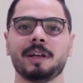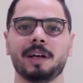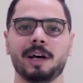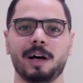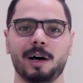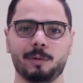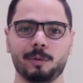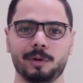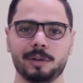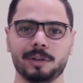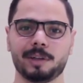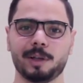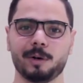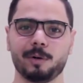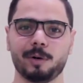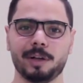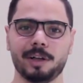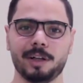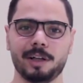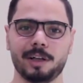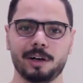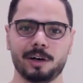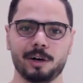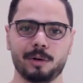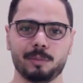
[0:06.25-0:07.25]
او انت
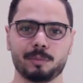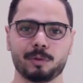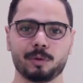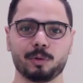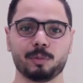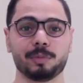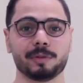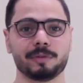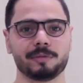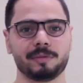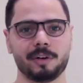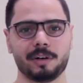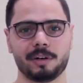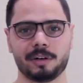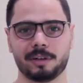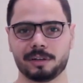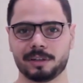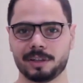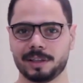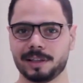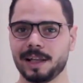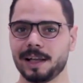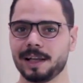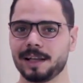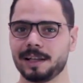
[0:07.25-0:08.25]
ولي امر وبتفكر
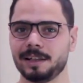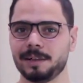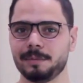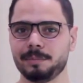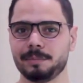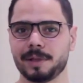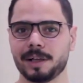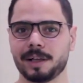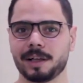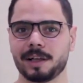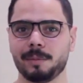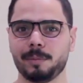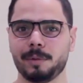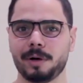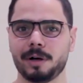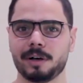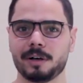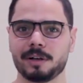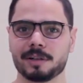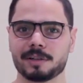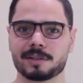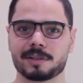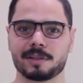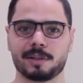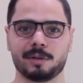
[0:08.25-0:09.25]
تدخل ابنك جامعه
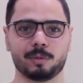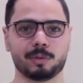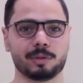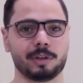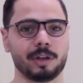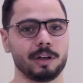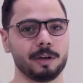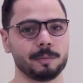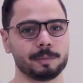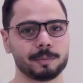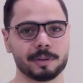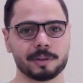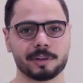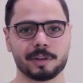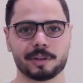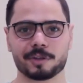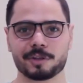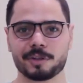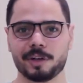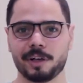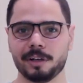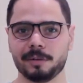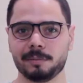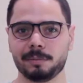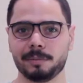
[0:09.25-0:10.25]
خاصه وطلبت
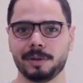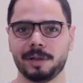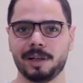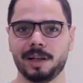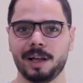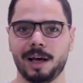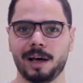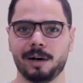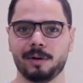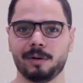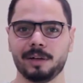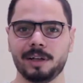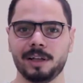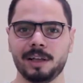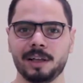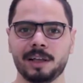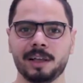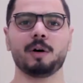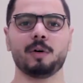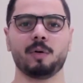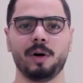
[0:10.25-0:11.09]
ترشيحات من اللي حواليك